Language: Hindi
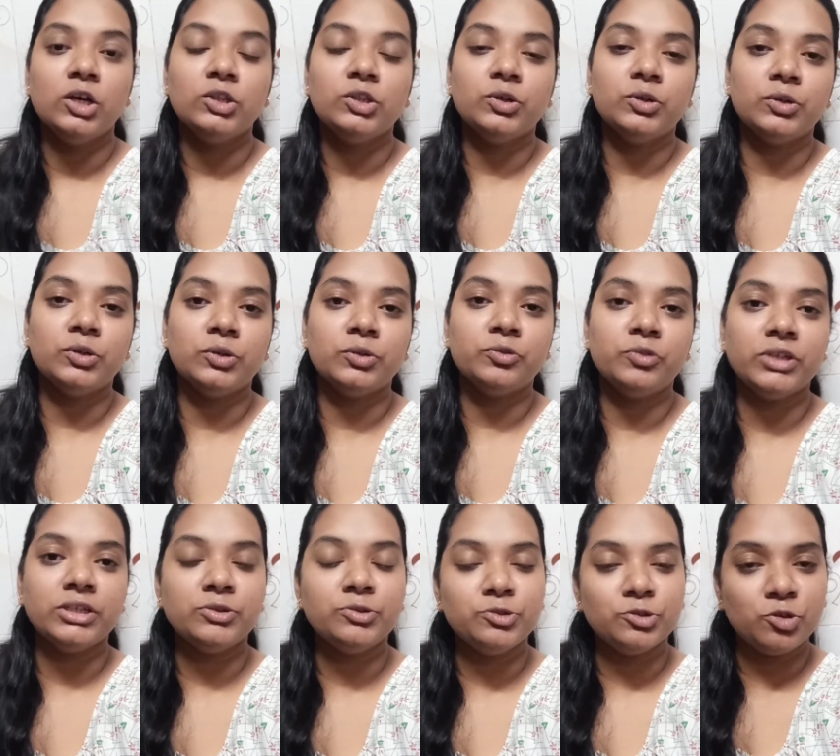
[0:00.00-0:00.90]
तो
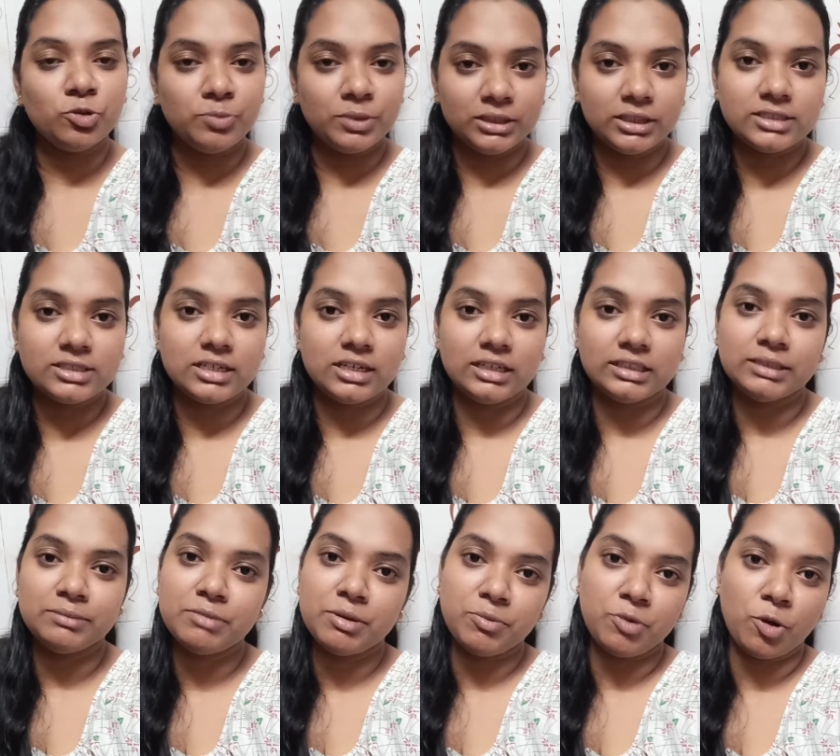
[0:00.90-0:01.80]
वही उनको पता चला
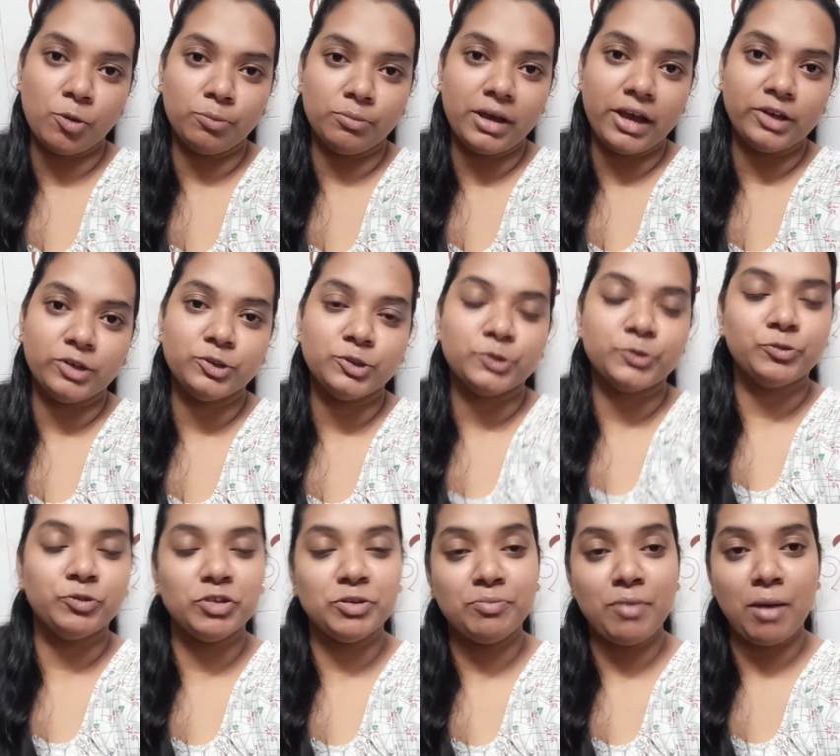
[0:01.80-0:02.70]
कि मैं बॉम्बे आई हूँ तो
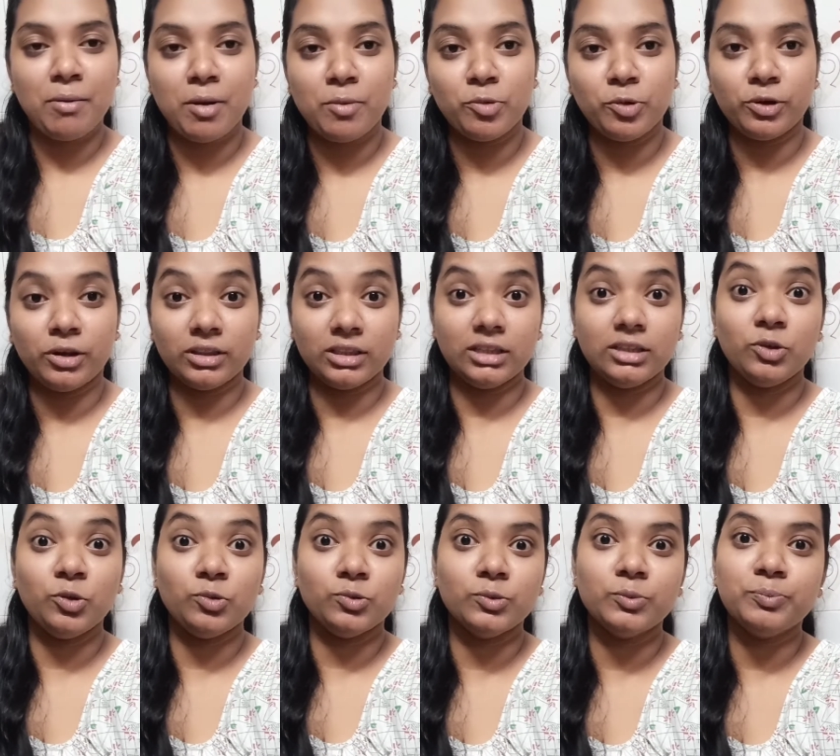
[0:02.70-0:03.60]
वही मामा बोल रहे थे
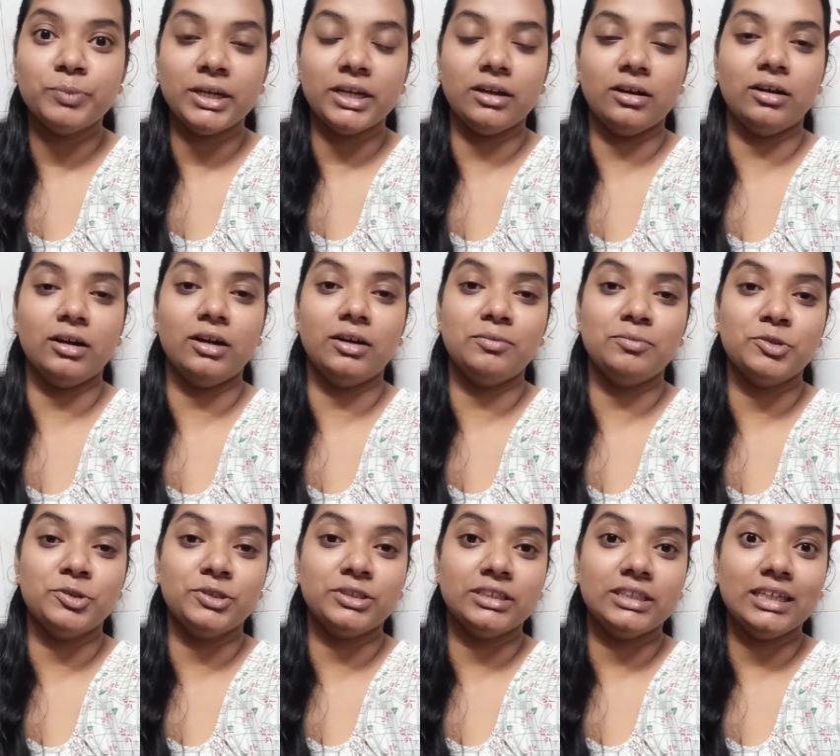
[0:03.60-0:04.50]
तो
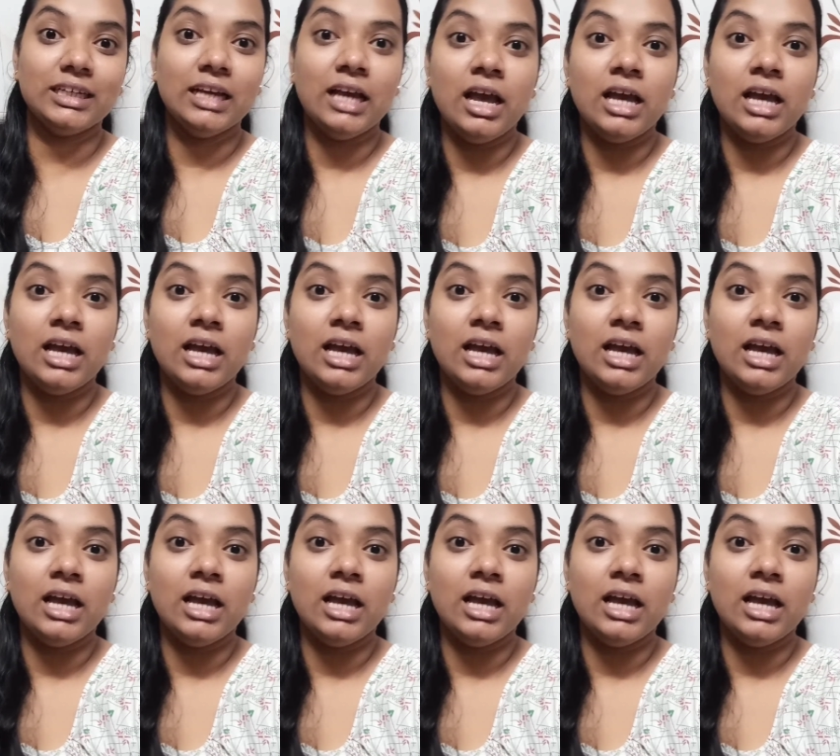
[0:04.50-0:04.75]
बोल रहे थे